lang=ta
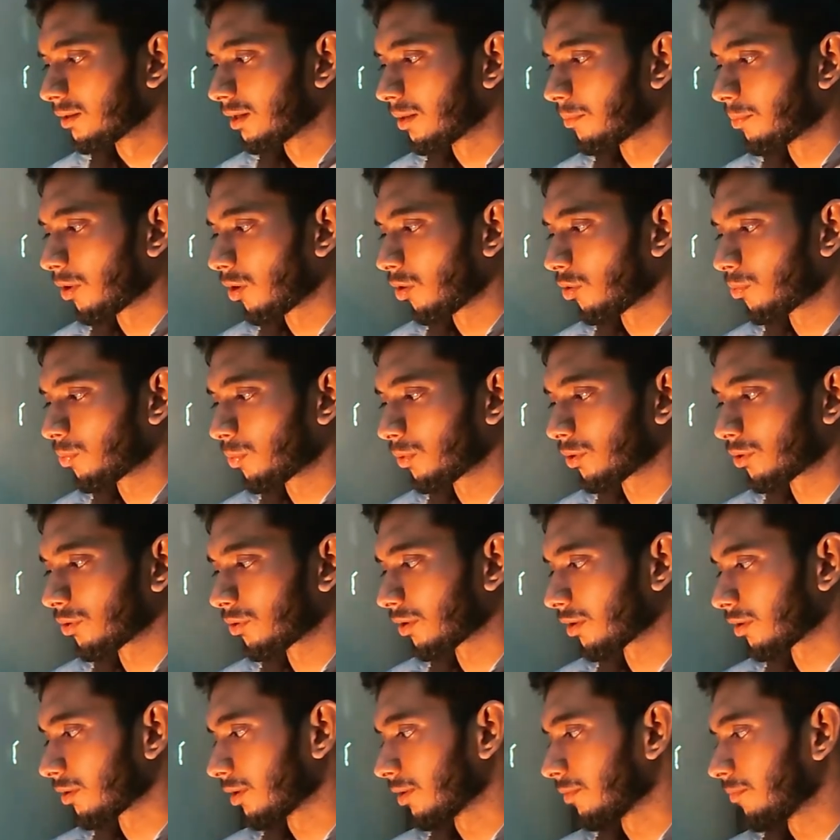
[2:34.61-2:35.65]
இப்போ அவுட்புட்
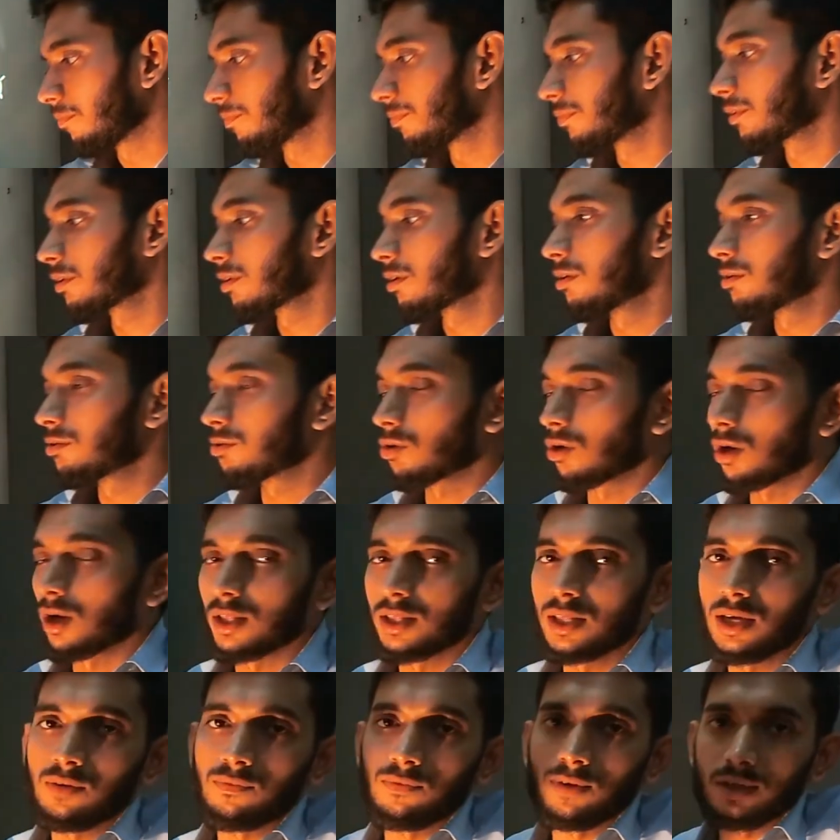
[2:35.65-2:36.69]
வருது ஸோ
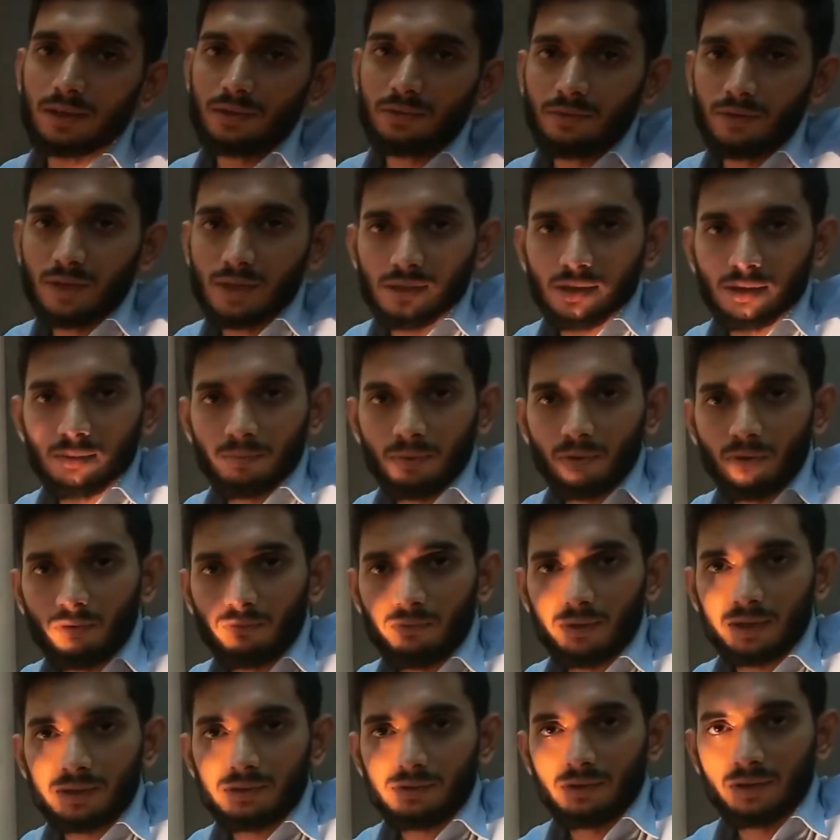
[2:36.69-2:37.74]
அதே ஃப்ளக்ஷுவேஷன் பவர்
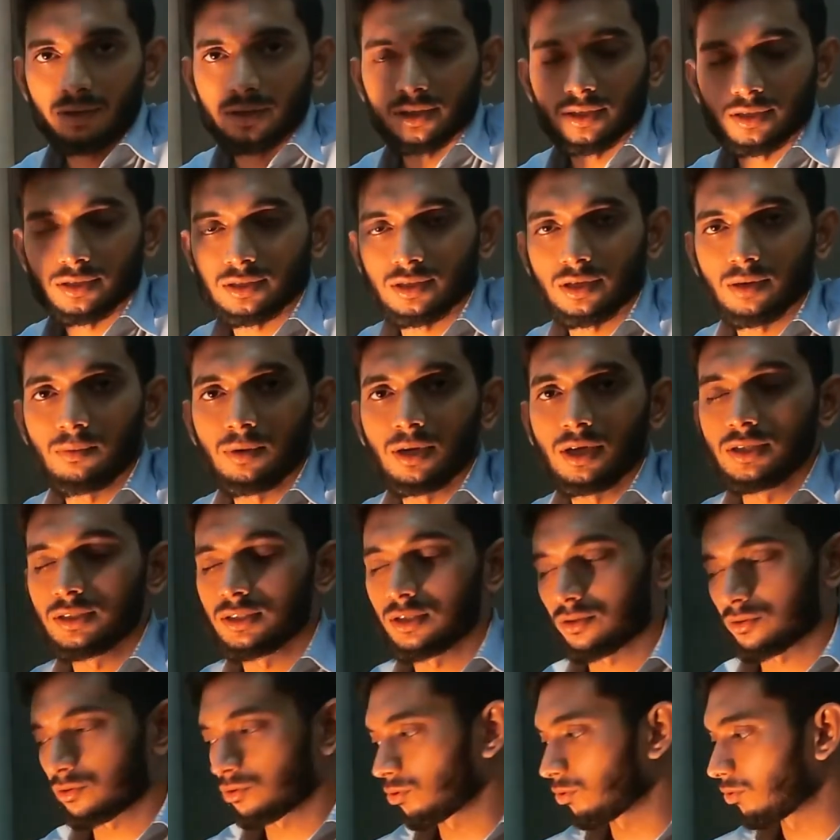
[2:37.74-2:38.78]
ஃப்ளக்ஷுவேஷன்
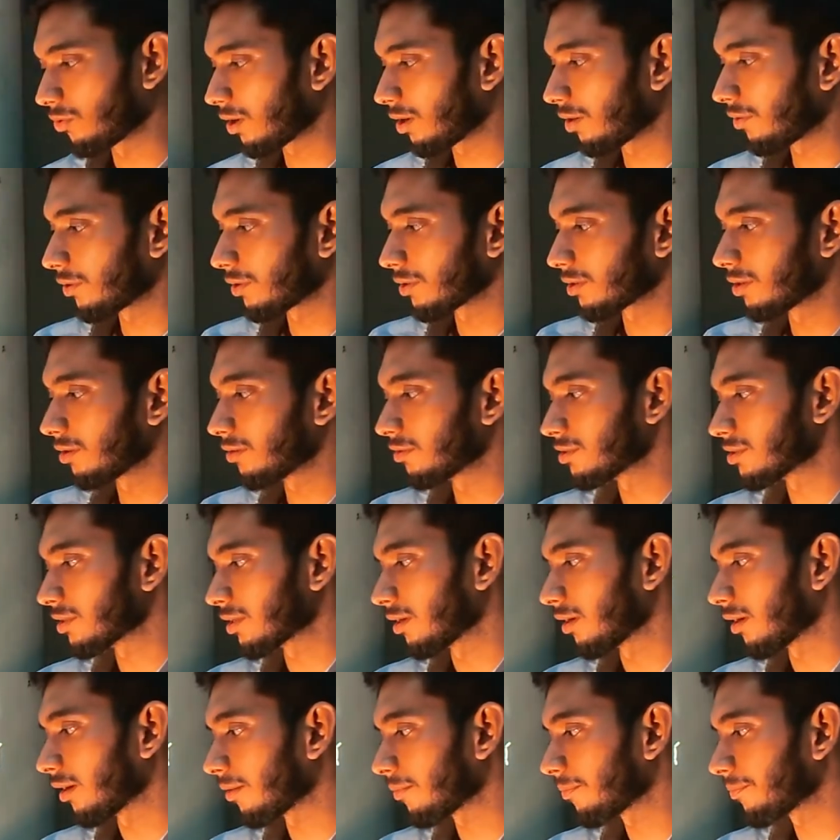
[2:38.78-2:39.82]
ஸ்டெபிலைசர் த்ரூவாக வருதுன்னு
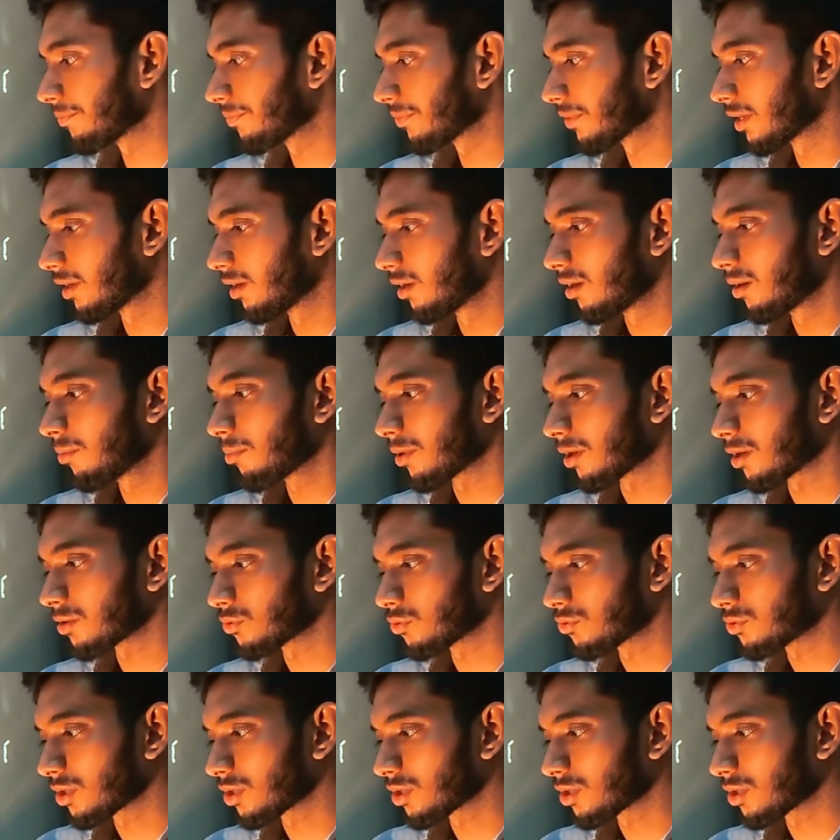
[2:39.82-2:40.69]
வச்சுக்கலாம் இப்போ நான்